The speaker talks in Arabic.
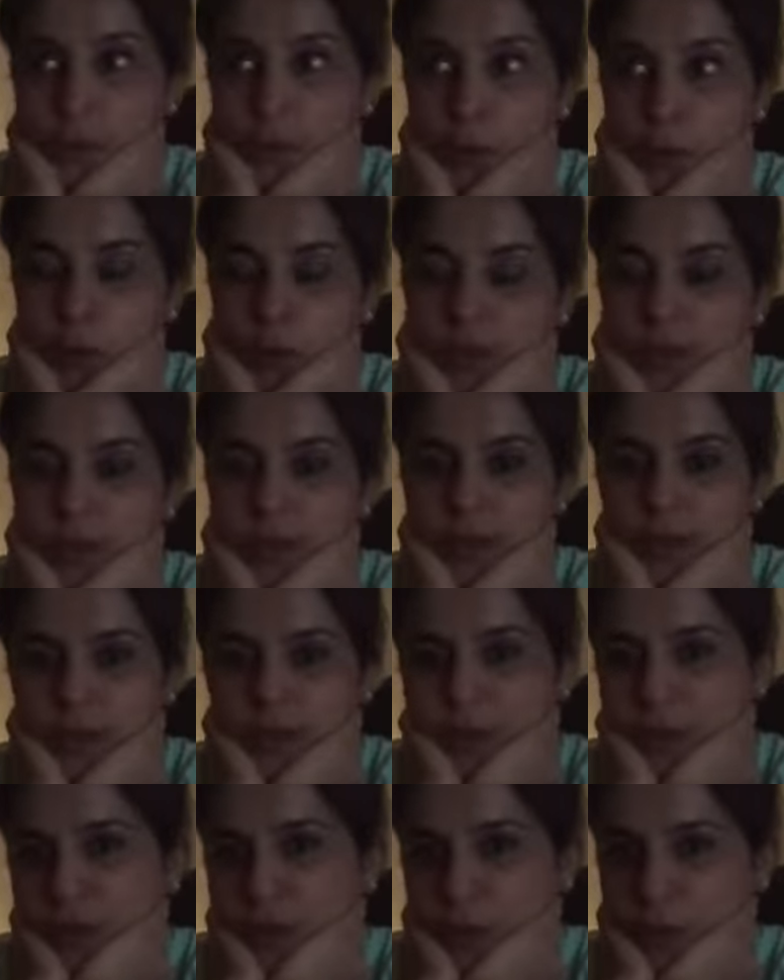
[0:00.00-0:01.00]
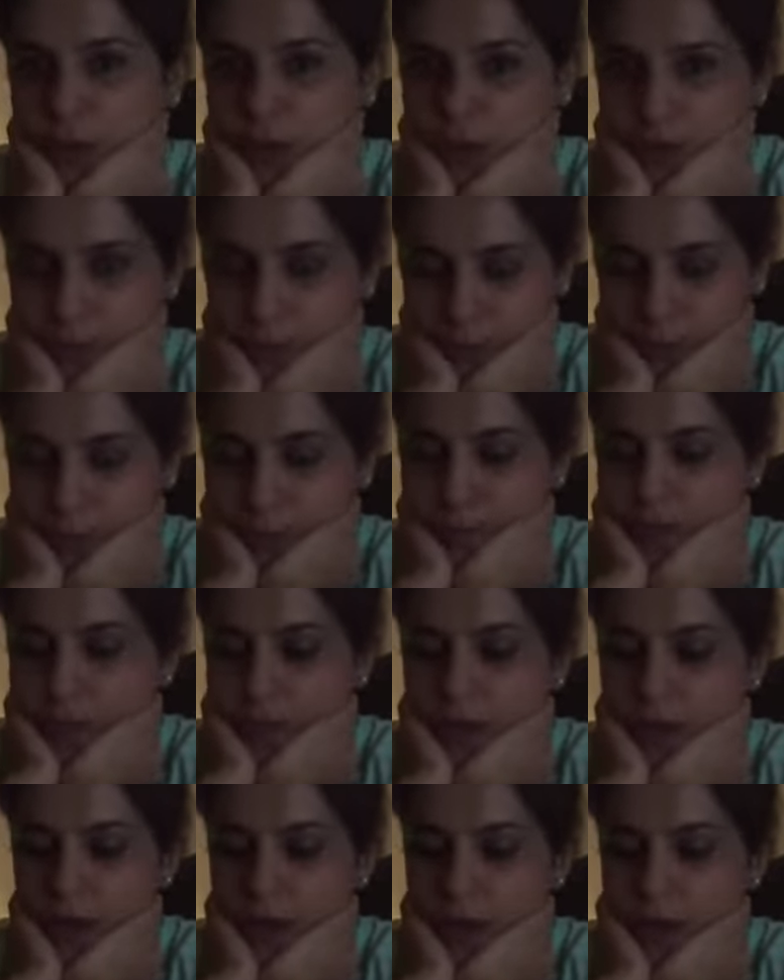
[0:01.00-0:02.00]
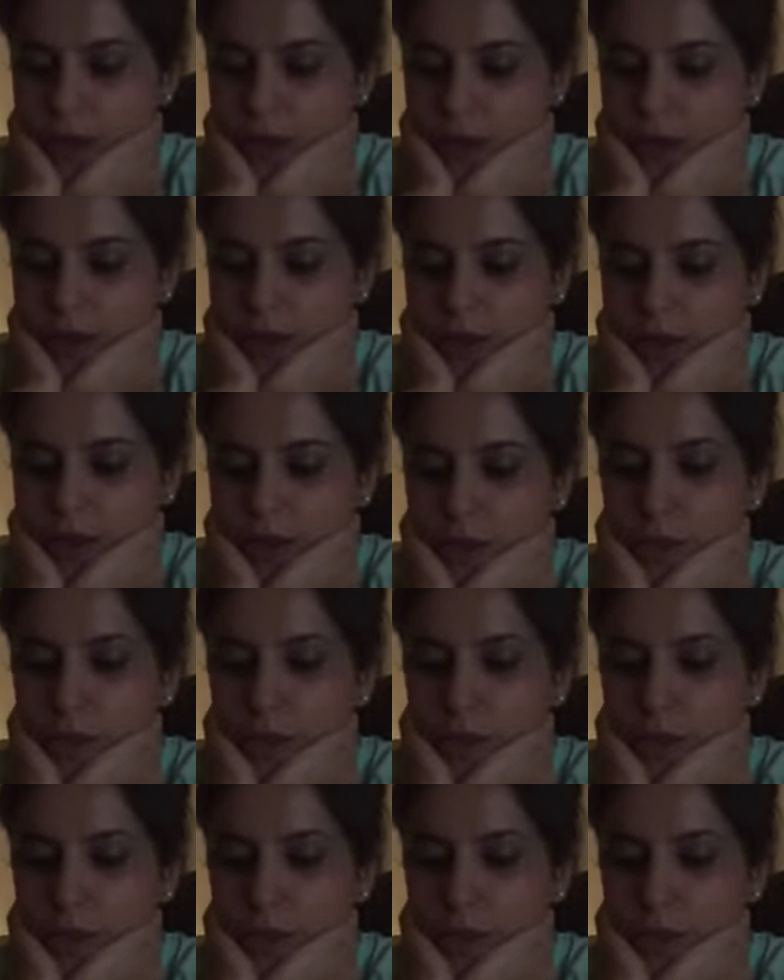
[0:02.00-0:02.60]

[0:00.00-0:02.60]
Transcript: كوتس كتير قوي عنها آه،